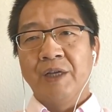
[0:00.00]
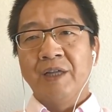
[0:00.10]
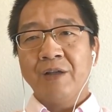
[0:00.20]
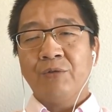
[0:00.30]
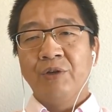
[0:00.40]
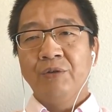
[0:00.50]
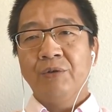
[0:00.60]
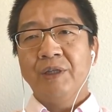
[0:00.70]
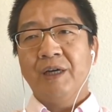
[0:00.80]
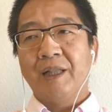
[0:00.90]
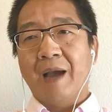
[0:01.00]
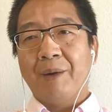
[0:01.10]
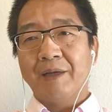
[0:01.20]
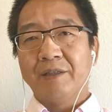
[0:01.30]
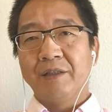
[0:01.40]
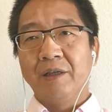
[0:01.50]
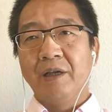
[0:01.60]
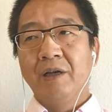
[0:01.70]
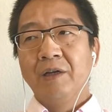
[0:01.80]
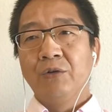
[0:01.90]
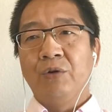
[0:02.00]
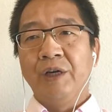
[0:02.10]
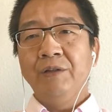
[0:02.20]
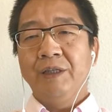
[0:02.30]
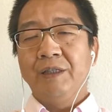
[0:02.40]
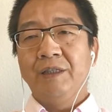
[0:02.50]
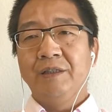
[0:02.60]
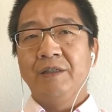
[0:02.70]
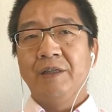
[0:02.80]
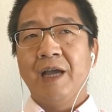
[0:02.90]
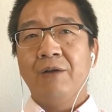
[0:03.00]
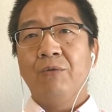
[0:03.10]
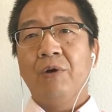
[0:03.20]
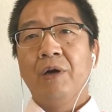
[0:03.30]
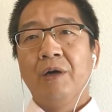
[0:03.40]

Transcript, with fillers: 然存着一个哪怕是傀儡性质的燕国。